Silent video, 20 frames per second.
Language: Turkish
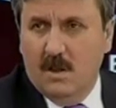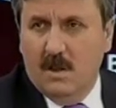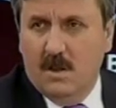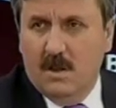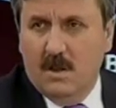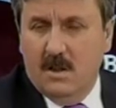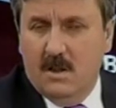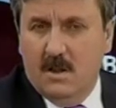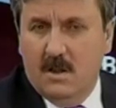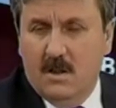E,
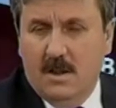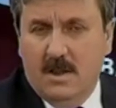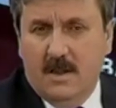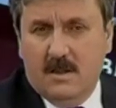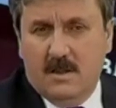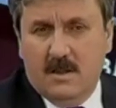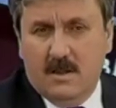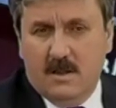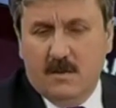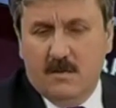
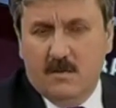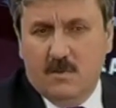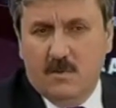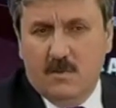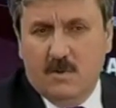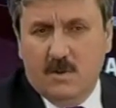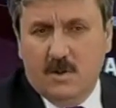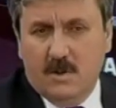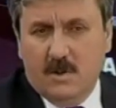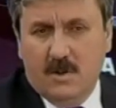artık
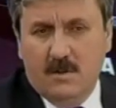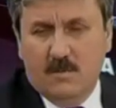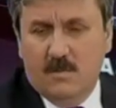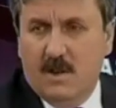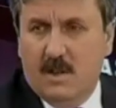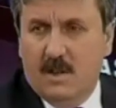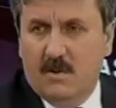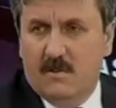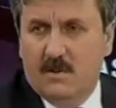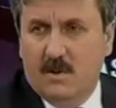bu kim
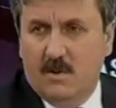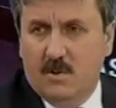tarafından